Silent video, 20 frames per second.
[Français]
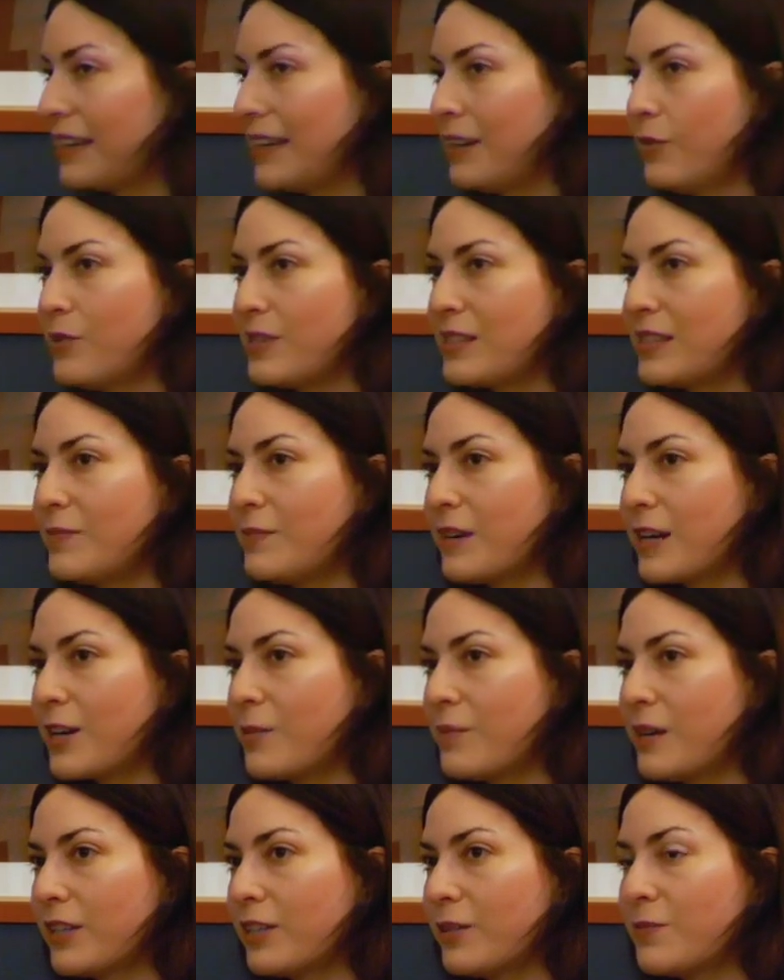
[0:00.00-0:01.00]
Et le cinéma
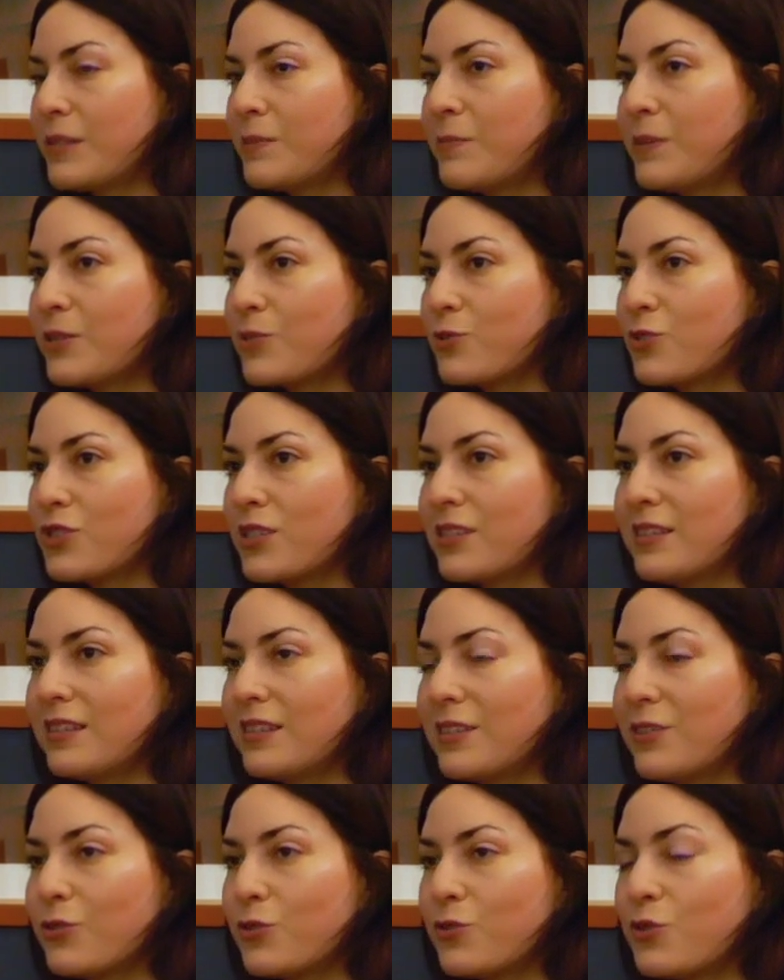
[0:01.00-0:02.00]
comme Arnold, c'est parce que
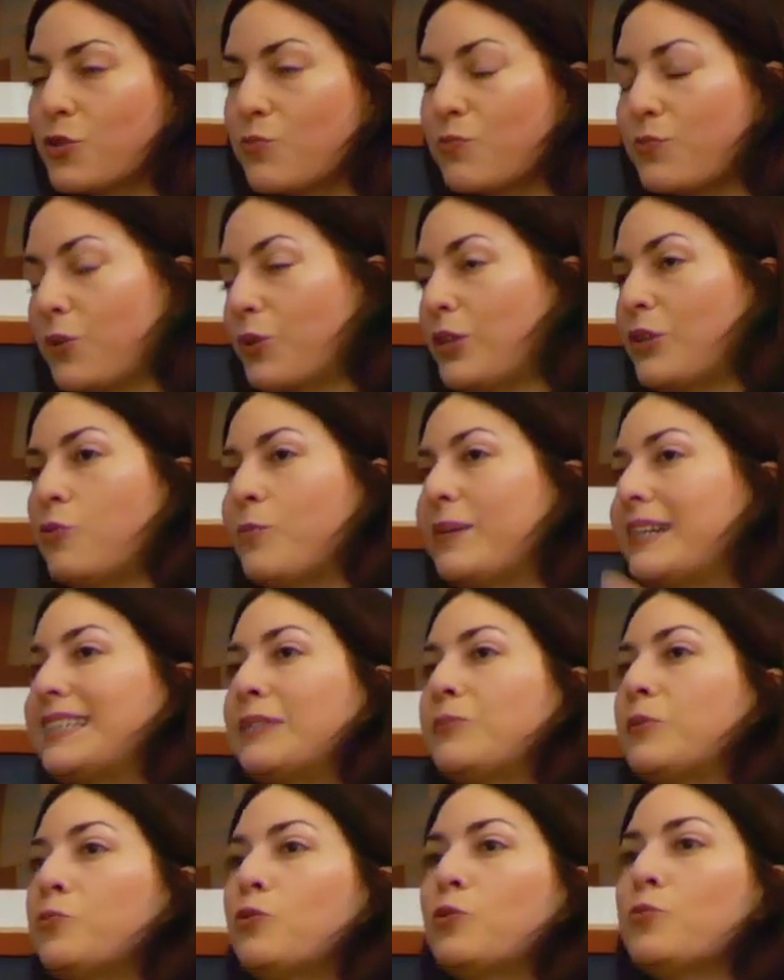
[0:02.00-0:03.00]
j'étais, euh, je prenais le
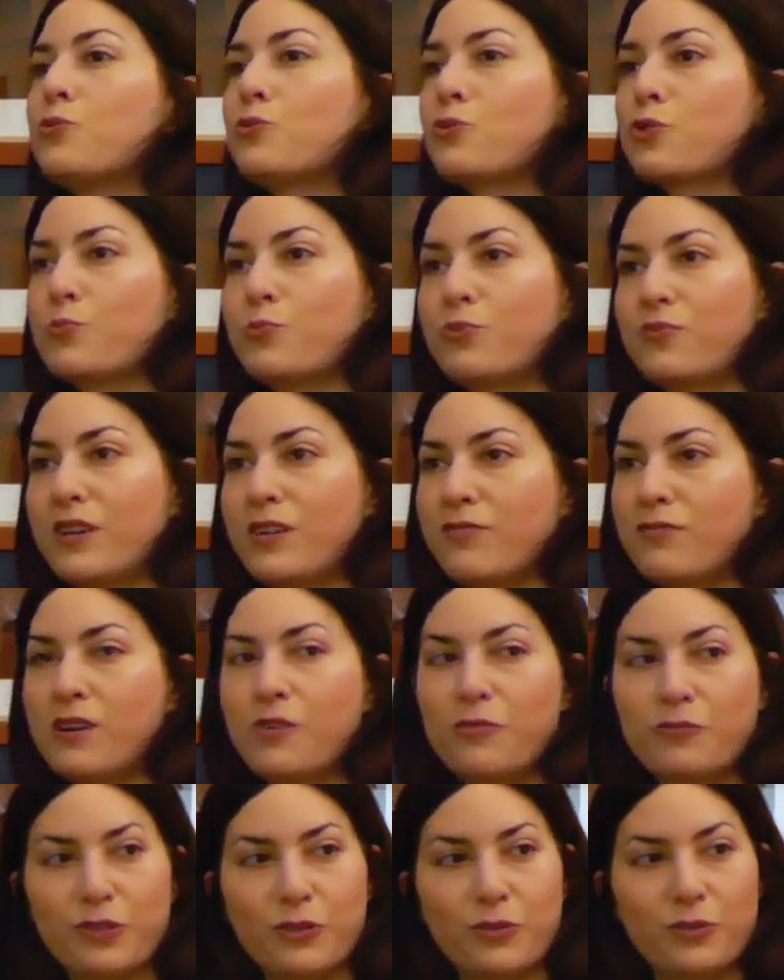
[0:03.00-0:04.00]
maximum d'options que je pouvais
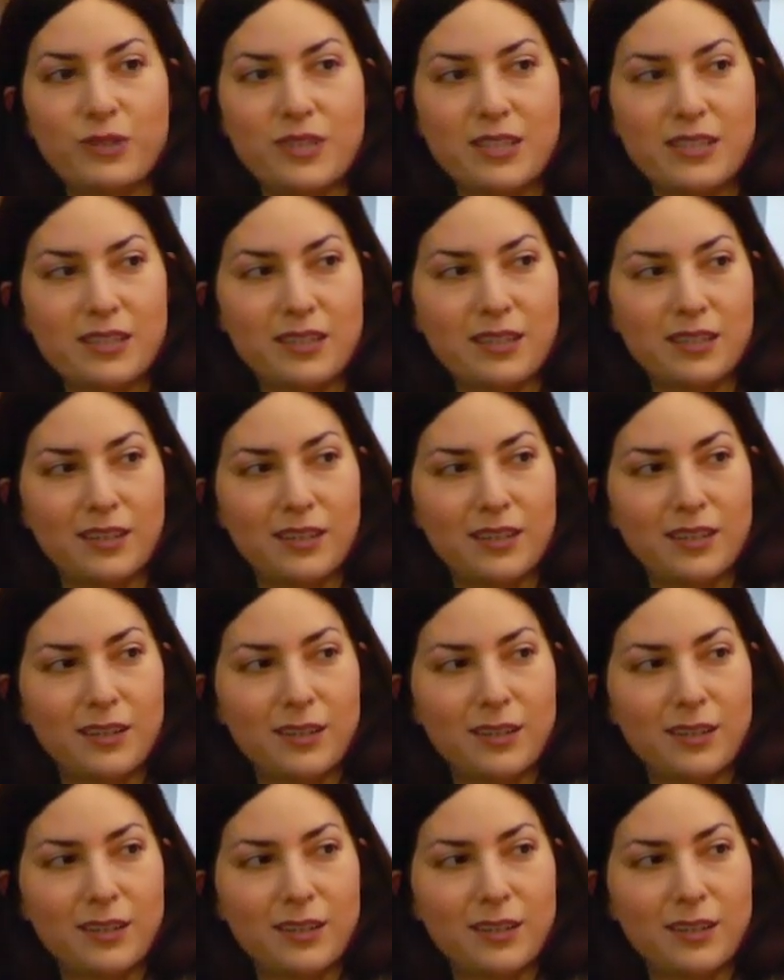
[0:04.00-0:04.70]
avoir en fait au lycée.